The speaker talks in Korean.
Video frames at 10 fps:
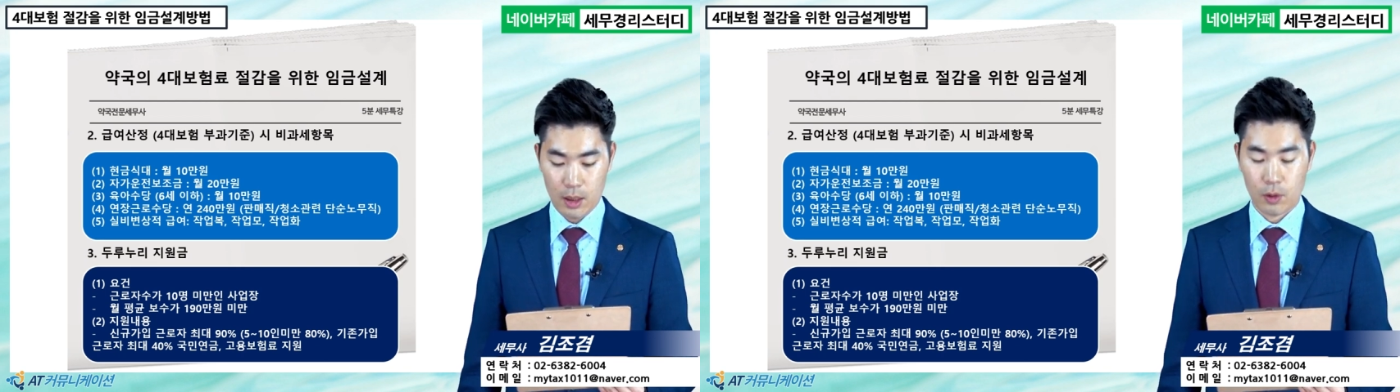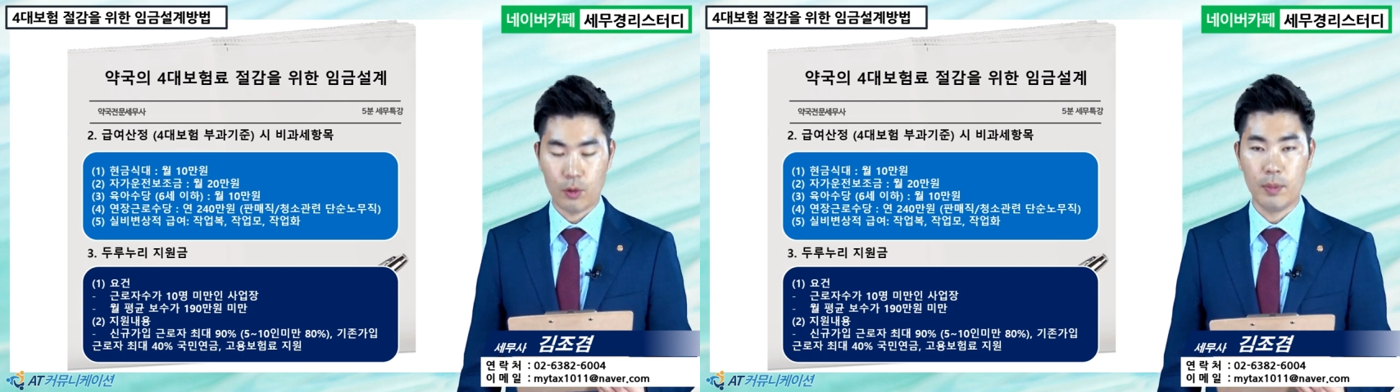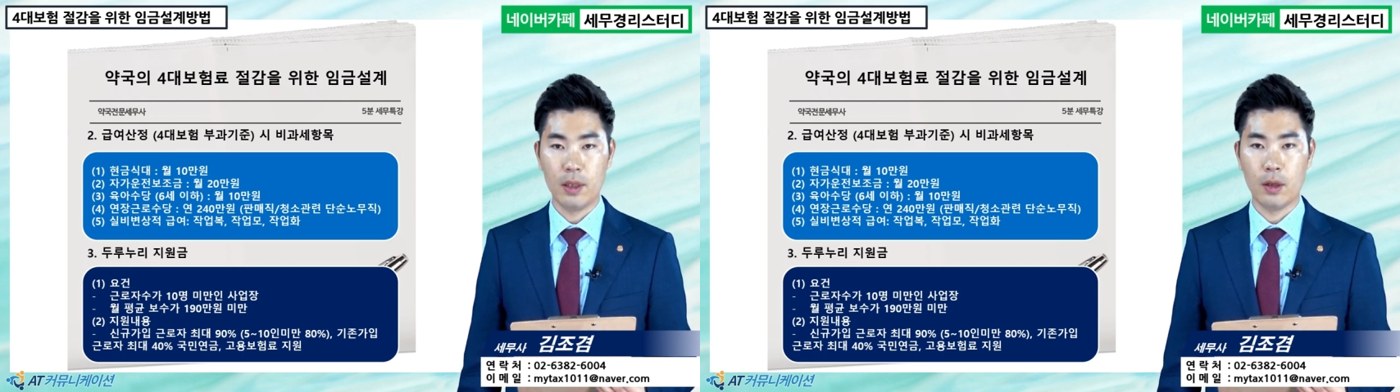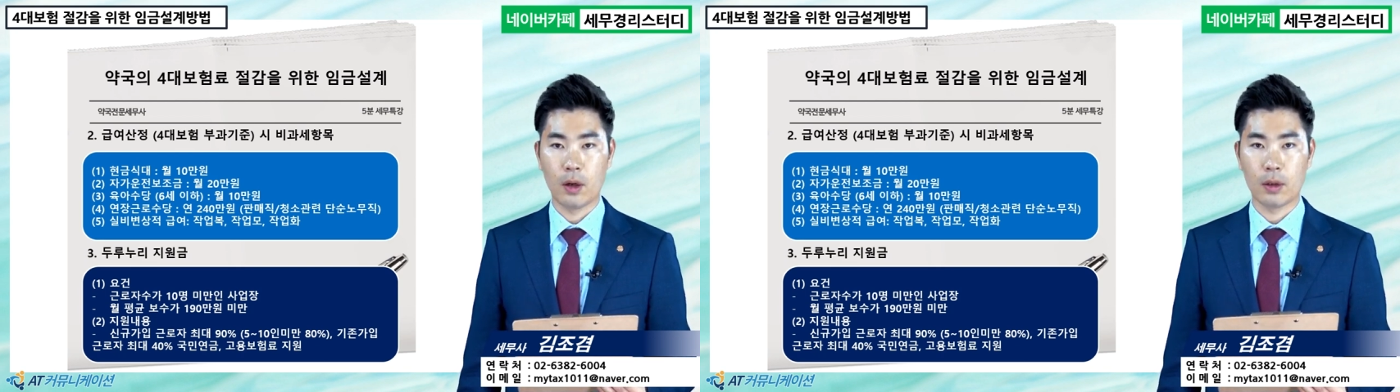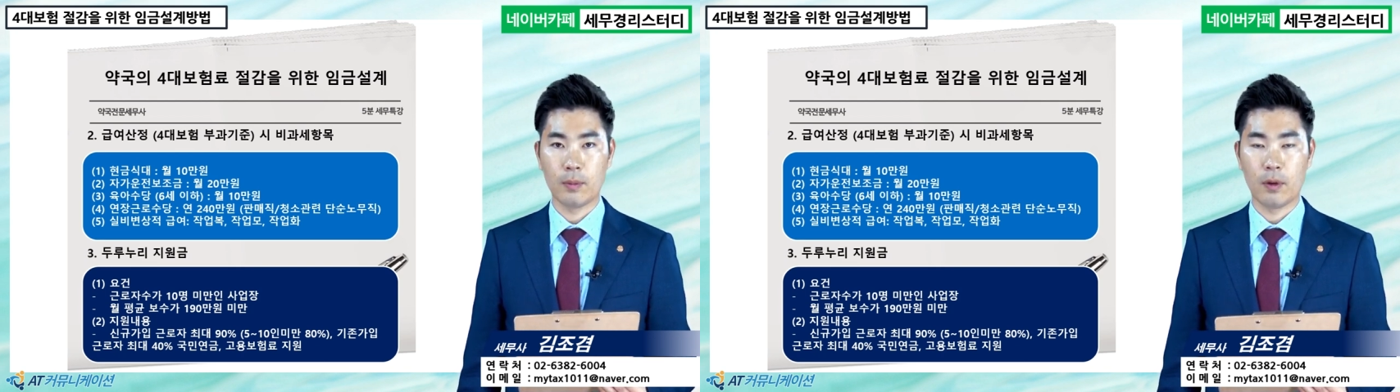
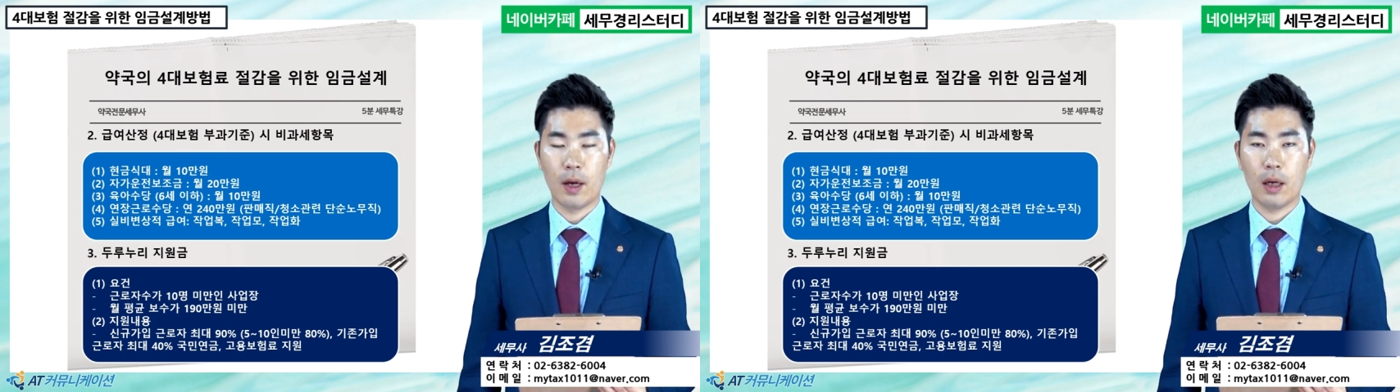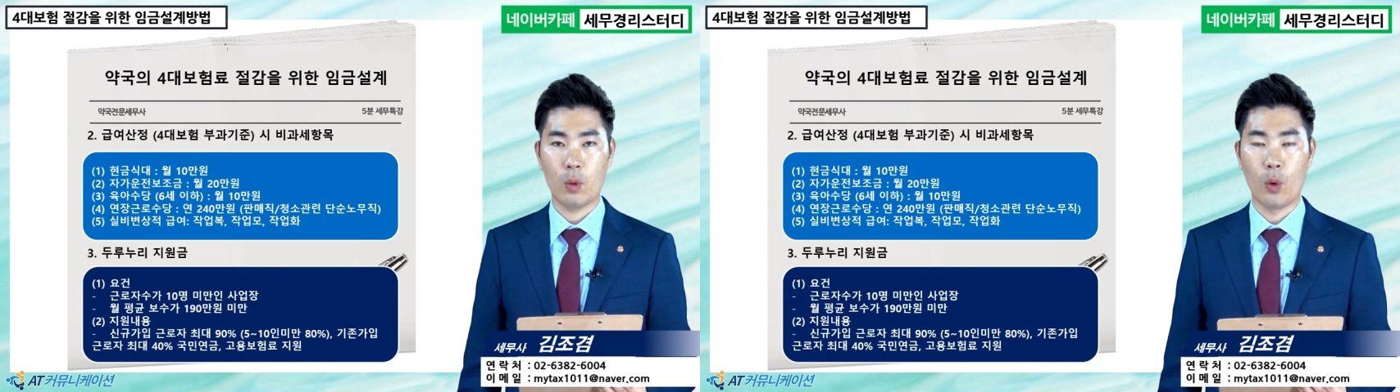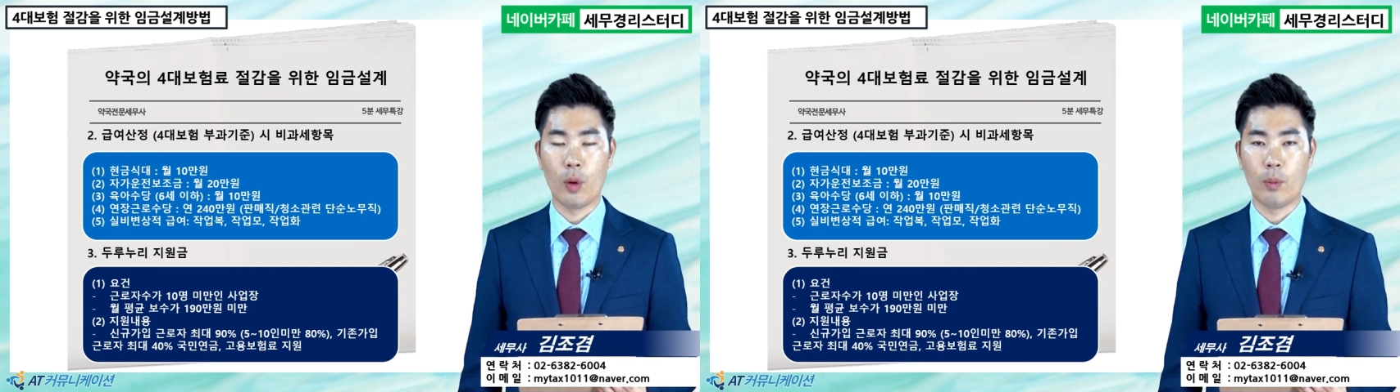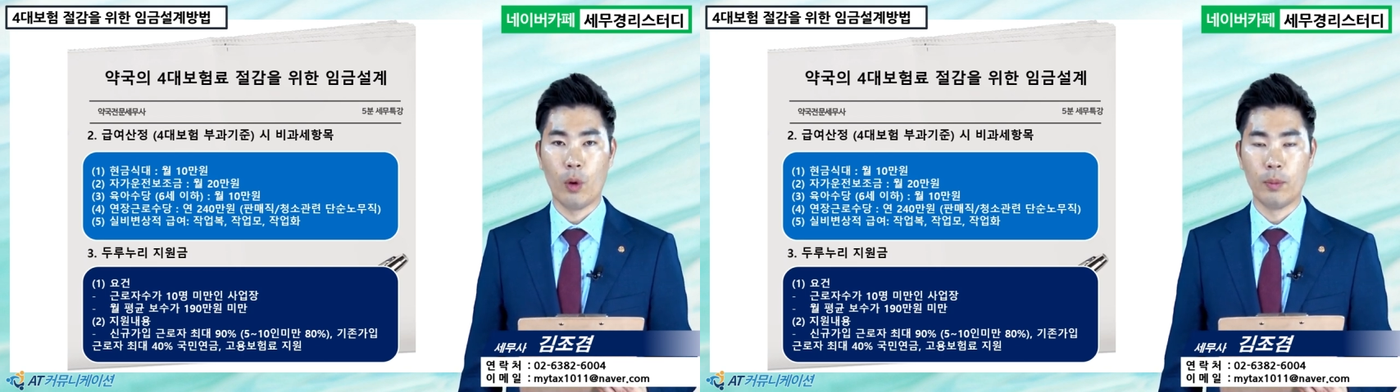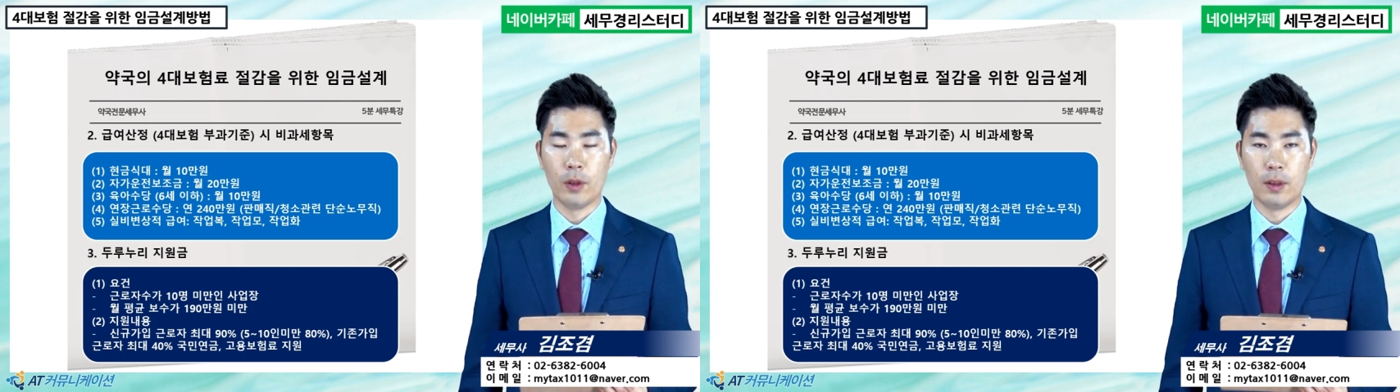국민연금과
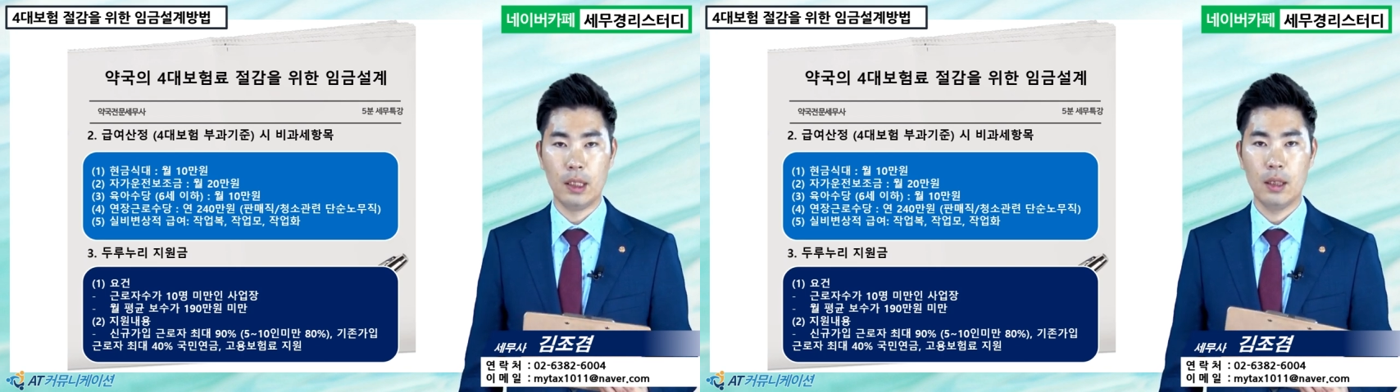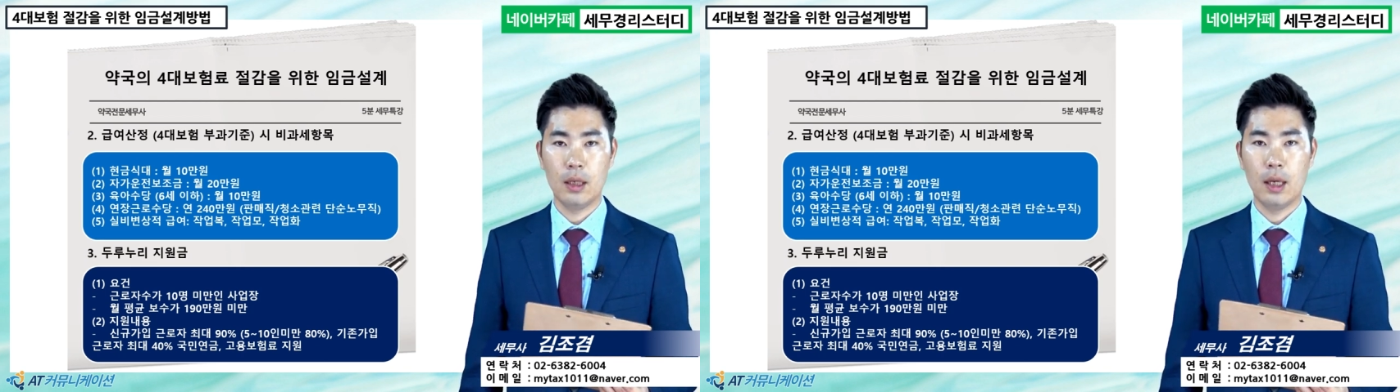고용보험료를